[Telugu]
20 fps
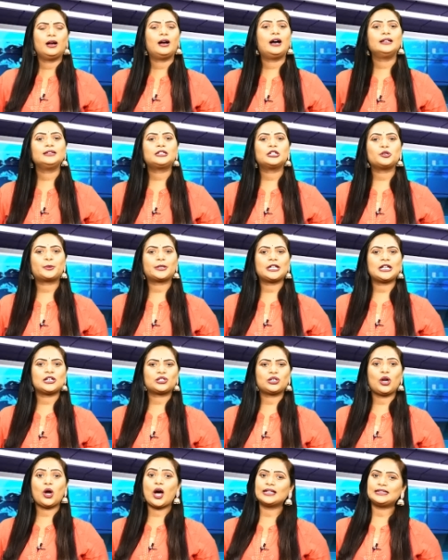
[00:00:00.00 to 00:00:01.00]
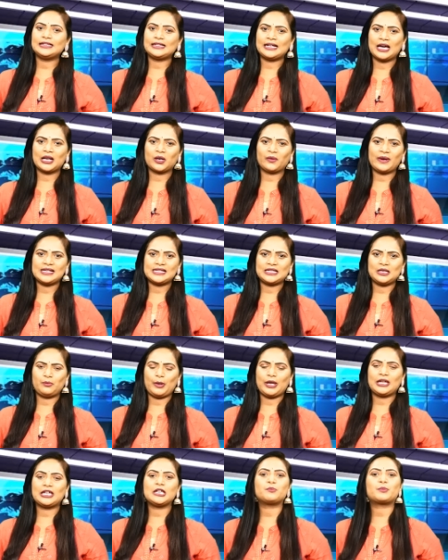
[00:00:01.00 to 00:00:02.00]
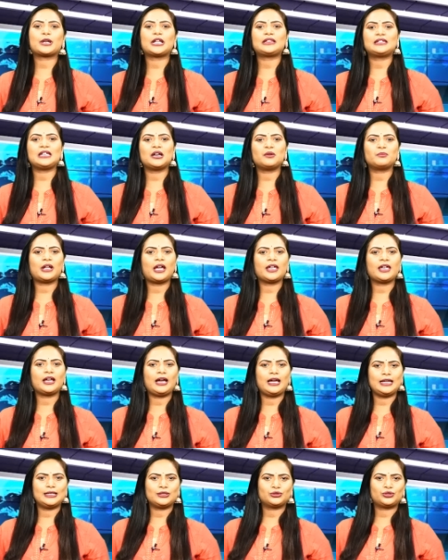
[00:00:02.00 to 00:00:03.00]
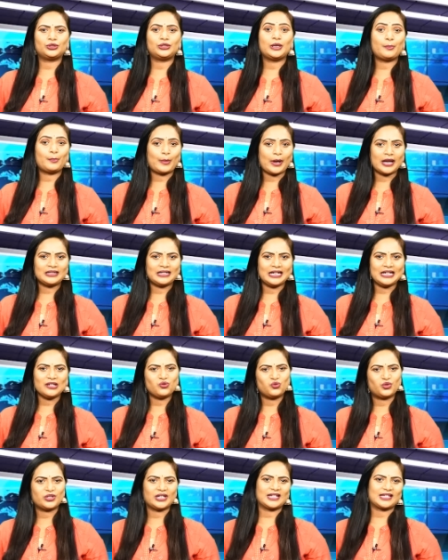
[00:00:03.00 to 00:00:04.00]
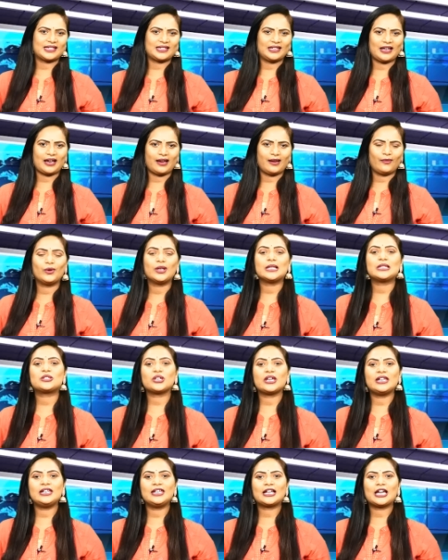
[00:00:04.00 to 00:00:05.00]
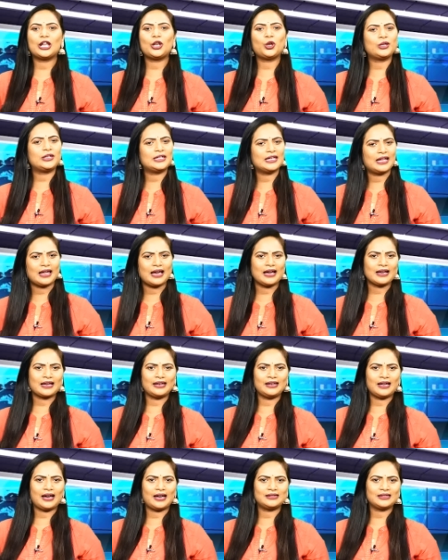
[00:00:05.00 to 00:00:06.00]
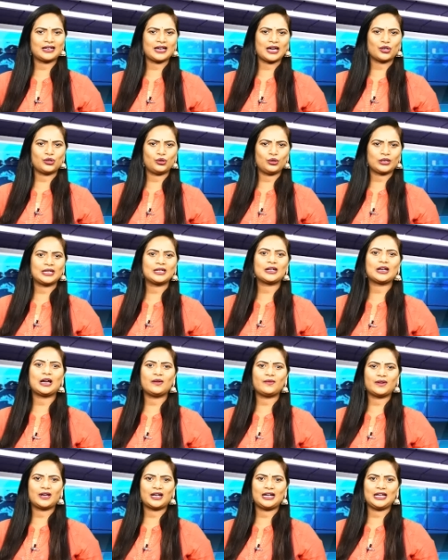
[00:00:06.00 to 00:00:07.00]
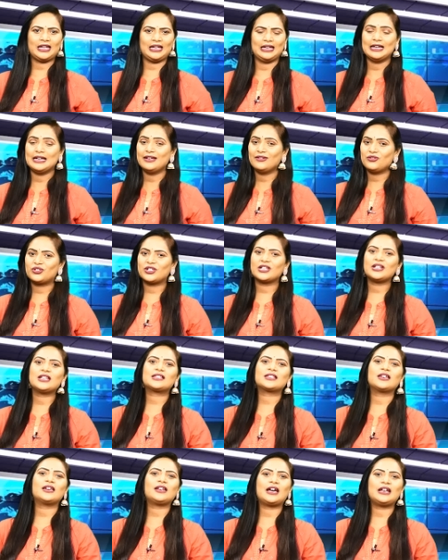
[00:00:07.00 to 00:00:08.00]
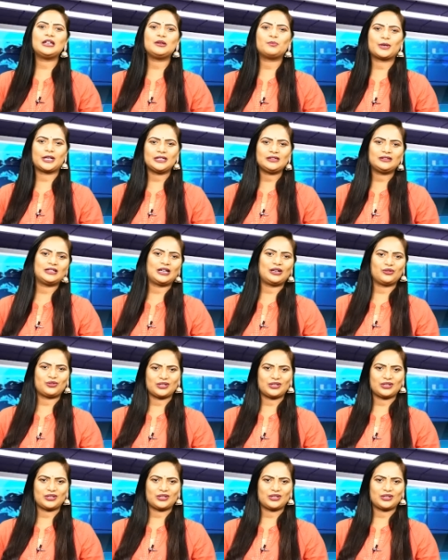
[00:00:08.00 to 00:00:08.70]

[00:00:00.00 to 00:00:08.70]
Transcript: ఆంధ్రప్రదేశ్లో అధికార వైసీపీకి ప్రత్యామ్నాయంగా ఎదుగుతున్న పార్టీ జనసేన వచ్చే ఎన్నికల్లో ఎలాగైనా అధికారంలోకి రావాలని జనసేనాని ప్రయత్నాలు